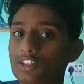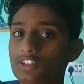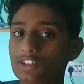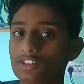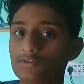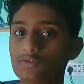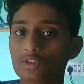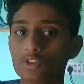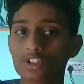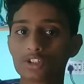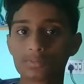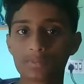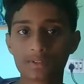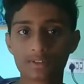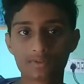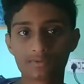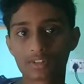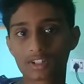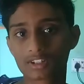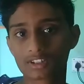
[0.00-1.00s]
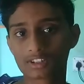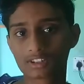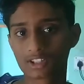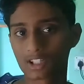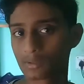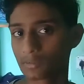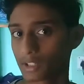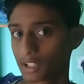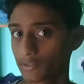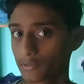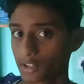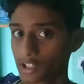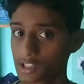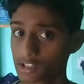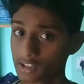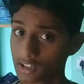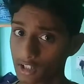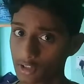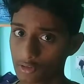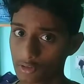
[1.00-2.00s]
జెడ్ సెన్ ఫుల్ స్పెసిఫికేషన్స్ అనమాట
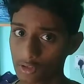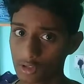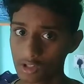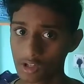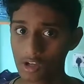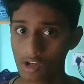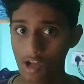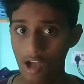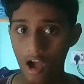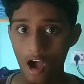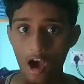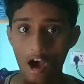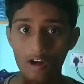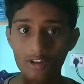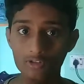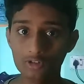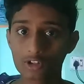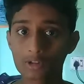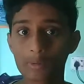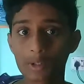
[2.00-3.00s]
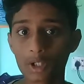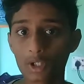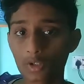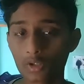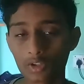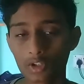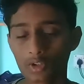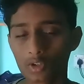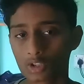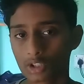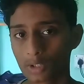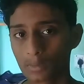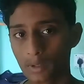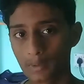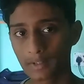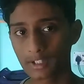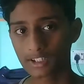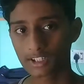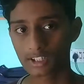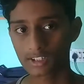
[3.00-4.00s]
ఫ్రెండ్స్ నేను అక్టోబర్లో కొన్ని కొత్త
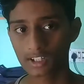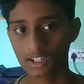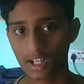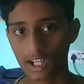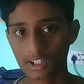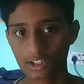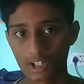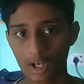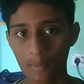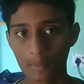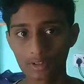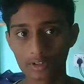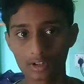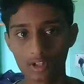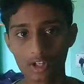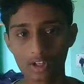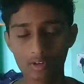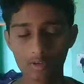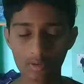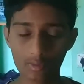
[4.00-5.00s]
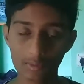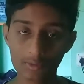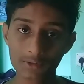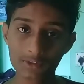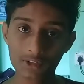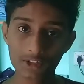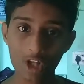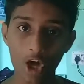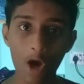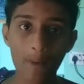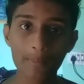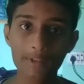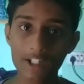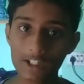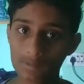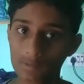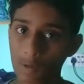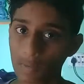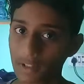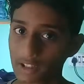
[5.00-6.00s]
మొబైల్స్ అయితే లాంచ్ కాబోతున్నాయి టాప్
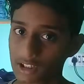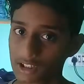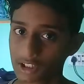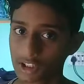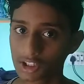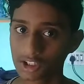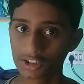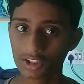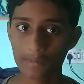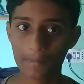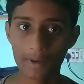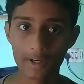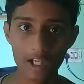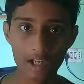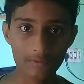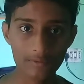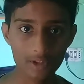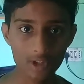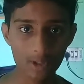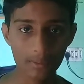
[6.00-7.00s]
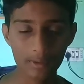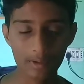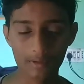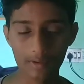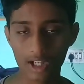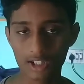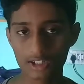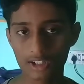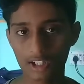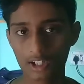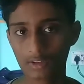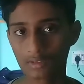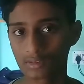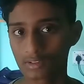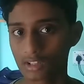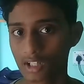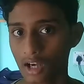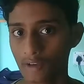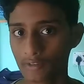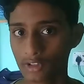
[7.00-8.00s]
ఎయిట్ మొబైల్స్ అయితే నేను చెప్పాను ఆ వీడియో మీరు వాచ్
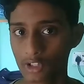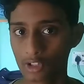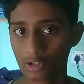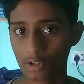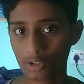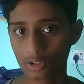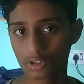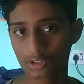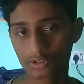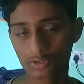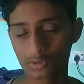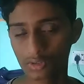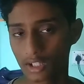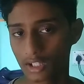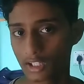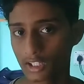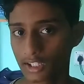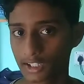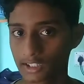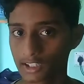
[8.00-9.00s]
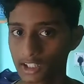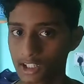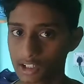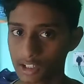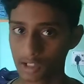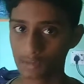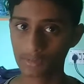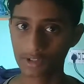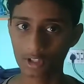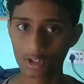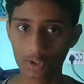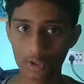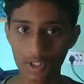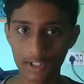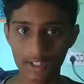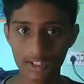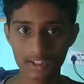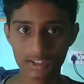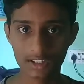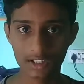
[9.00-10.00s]
చేయాలనుకుంటే ఆ వీడియో చూడండి కింద డిస్క్రిప్షన్లో
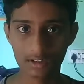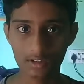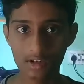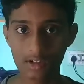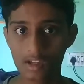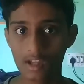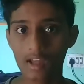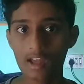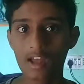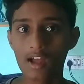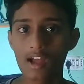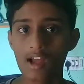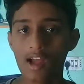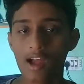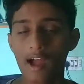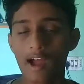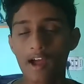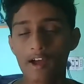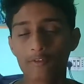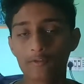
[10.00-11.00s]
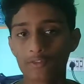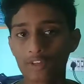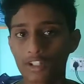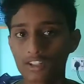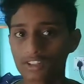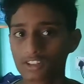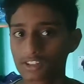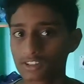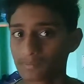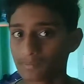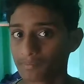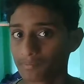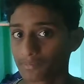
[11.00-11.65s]
లింక్ ఇస్తాను ఫ్రెండ్స్